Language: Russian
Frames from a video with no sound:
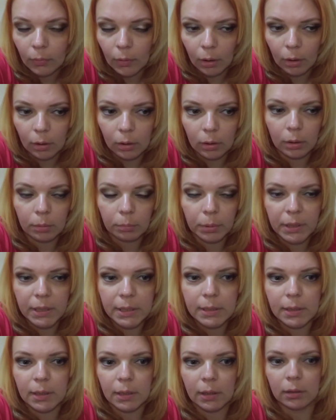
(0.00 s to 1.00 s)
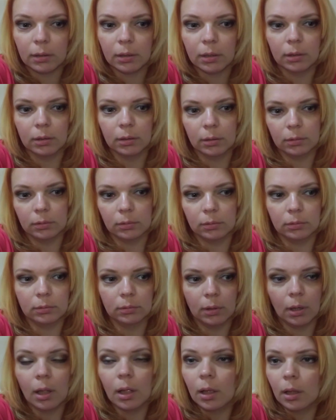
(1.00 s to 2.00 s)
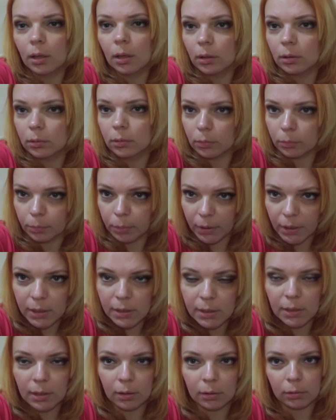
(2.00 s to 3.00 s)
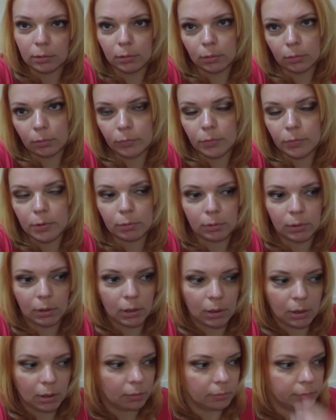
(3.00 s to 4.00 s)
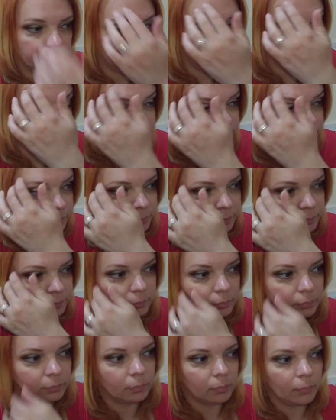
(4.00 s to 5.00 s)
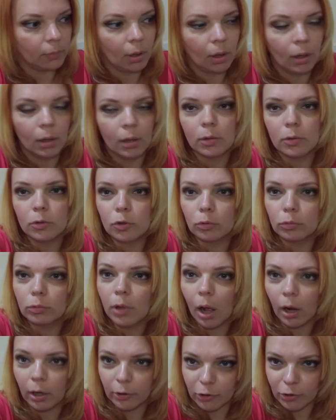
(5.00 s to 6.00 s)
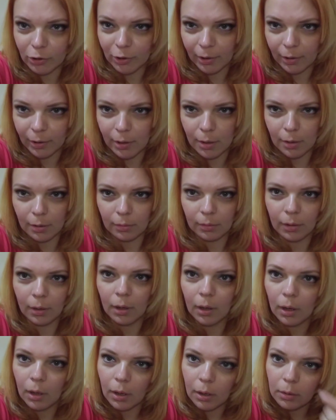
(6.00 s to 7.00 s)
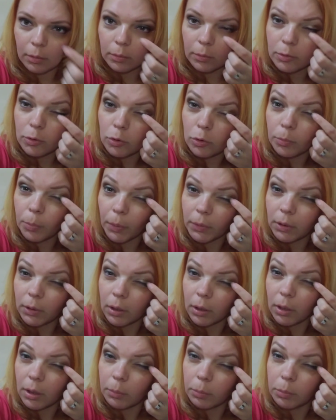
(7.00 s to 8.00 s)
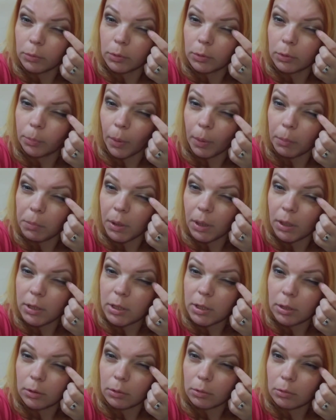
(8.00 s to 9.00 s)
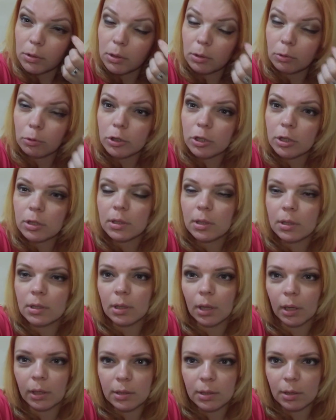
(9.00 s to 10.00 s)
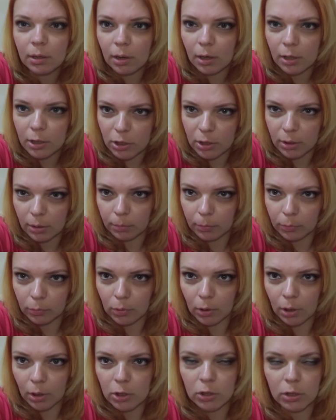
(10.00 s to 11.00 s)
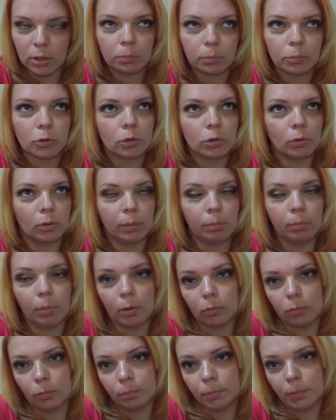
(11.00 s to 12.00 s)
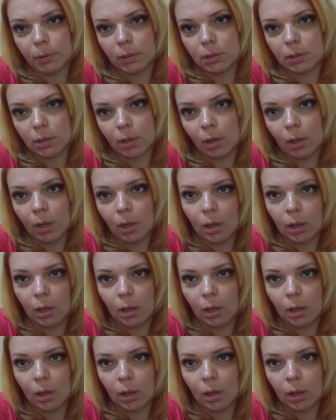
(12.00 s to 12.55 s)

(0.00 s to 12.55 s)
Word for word: э, близких, близких, но все-таки чуть дальше они. Э, чуть подарки будут помельче, то есть хочется, знаете, каждому, каждому что-либо купить.